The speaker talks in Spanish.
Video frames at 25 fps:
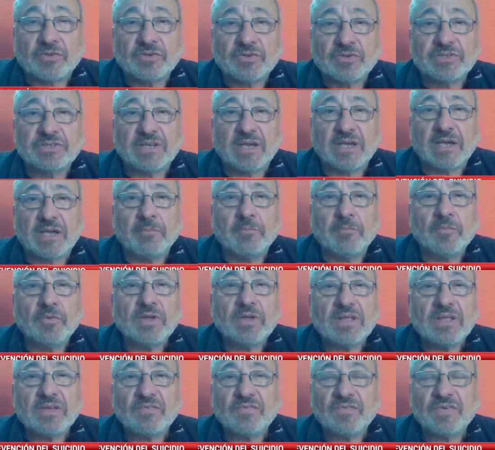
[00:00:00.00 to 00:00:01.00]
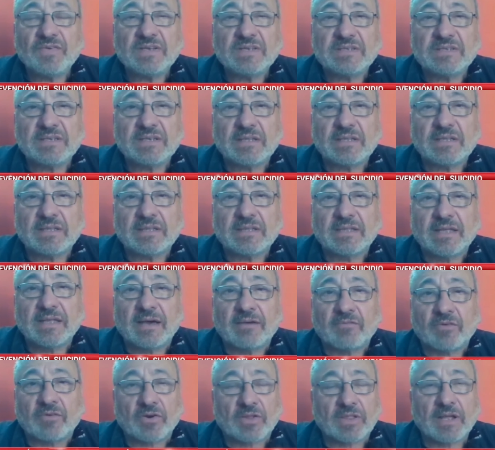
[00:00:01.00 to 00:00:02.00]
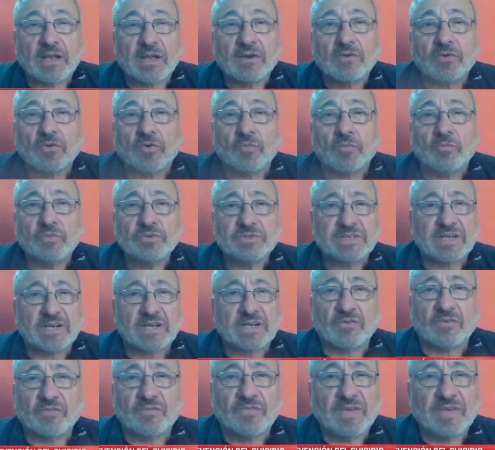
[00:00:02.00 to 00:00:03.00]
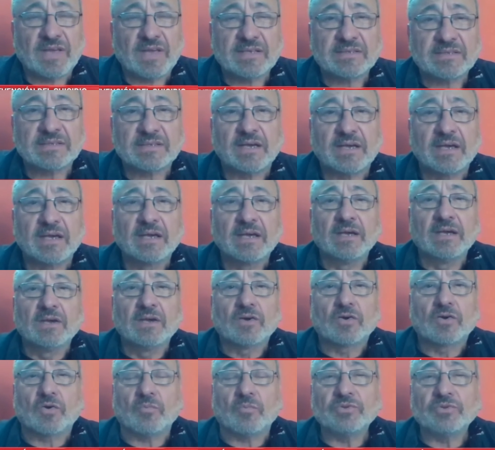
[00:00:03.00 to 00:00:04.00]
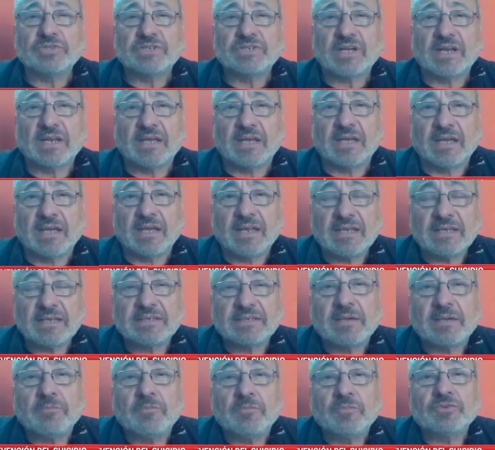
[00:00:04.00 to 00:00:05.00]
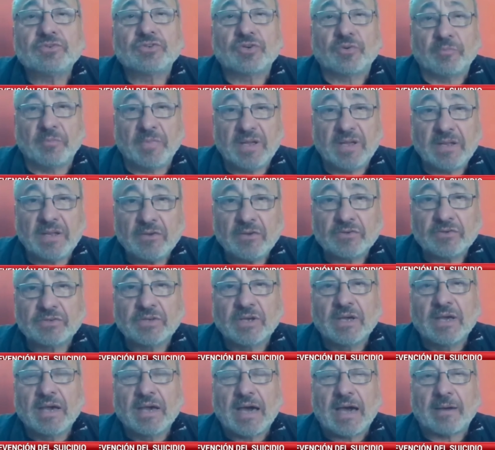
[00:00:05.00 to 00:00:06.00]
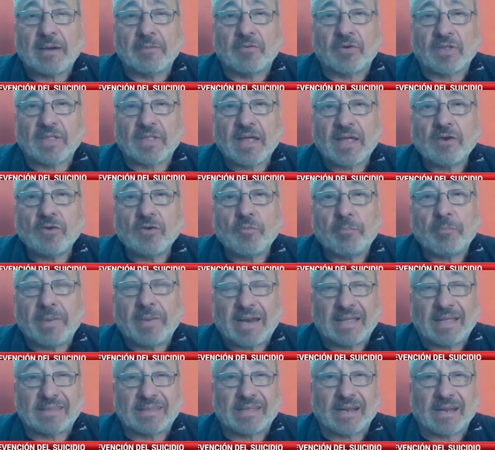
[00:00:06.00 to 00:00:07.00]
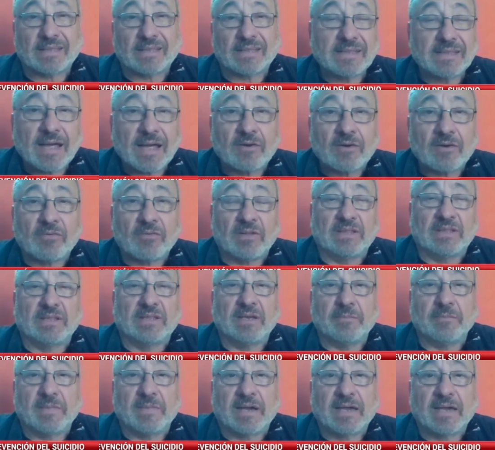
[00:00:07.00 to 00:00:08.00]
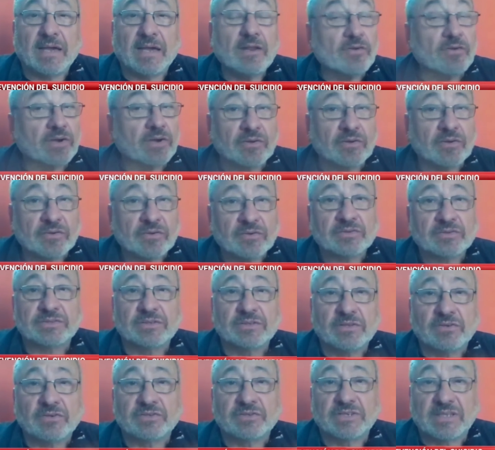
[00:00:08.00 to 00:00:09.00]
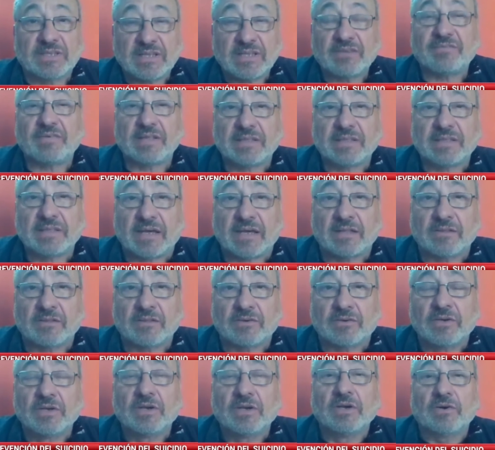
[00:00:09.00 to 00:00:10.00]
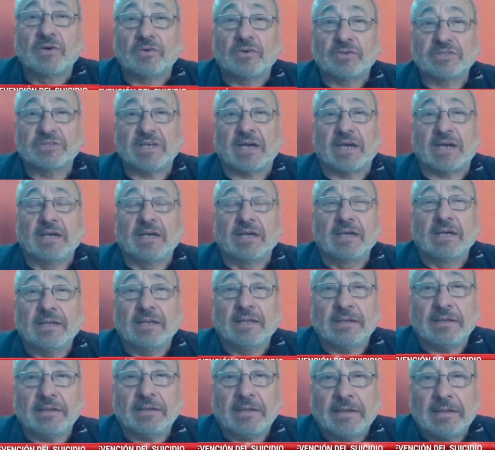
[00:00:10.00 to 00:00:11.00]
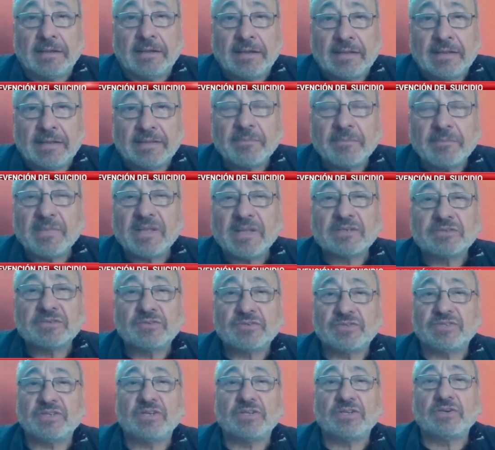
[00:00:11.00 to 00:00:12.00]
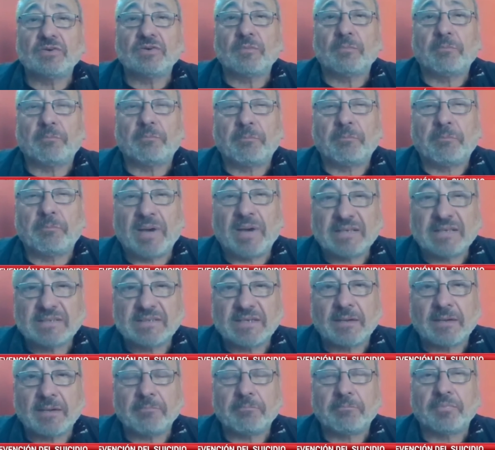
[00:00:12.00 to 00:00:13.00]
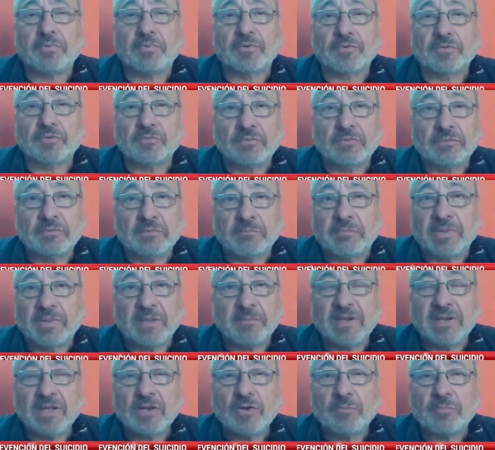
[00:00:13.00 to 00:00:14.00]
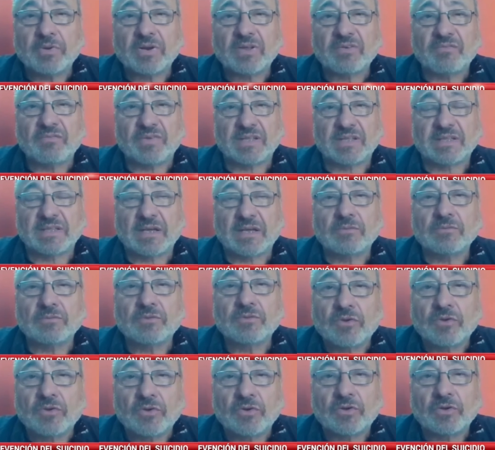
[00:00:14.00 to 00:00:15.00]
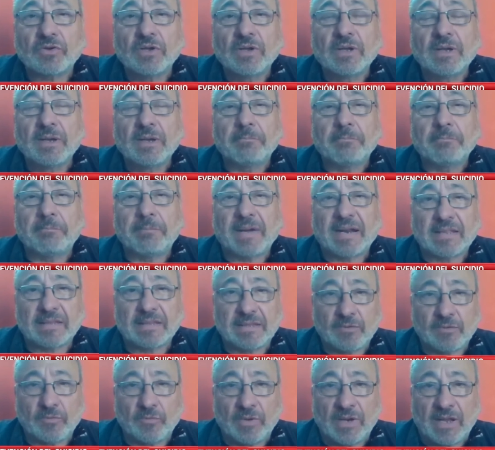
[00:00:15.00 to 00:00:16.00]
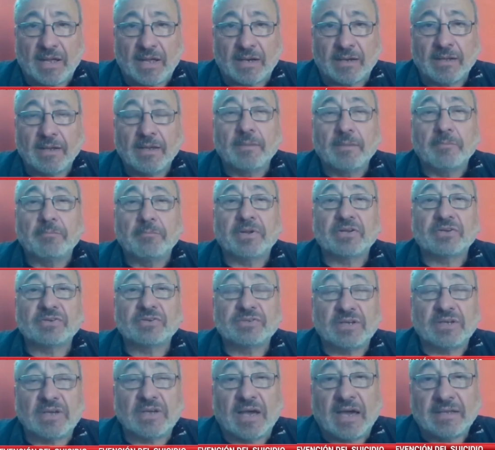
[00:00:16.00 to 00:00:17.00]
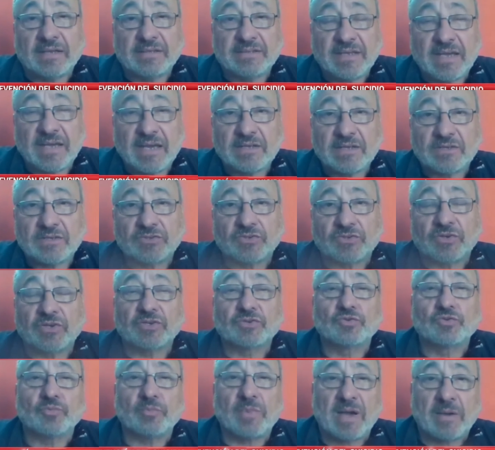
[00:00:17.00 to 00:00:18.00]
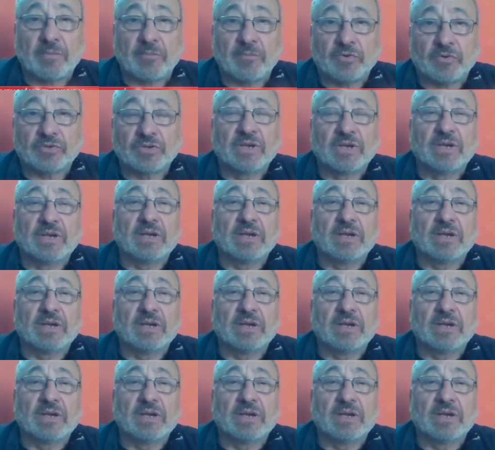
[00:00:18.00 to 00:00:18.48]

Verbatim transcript: entonces es muy difícil de abordarlo con mucha confianza, con mucha ligereza y mucho menos abordarlo para tratarlo al tema, que es lo que nos, nos está faltando. O sea, eh, el tema del suicidio pasa por un, primero por enfrentar un dolor particular, pero hacia eso le sumamos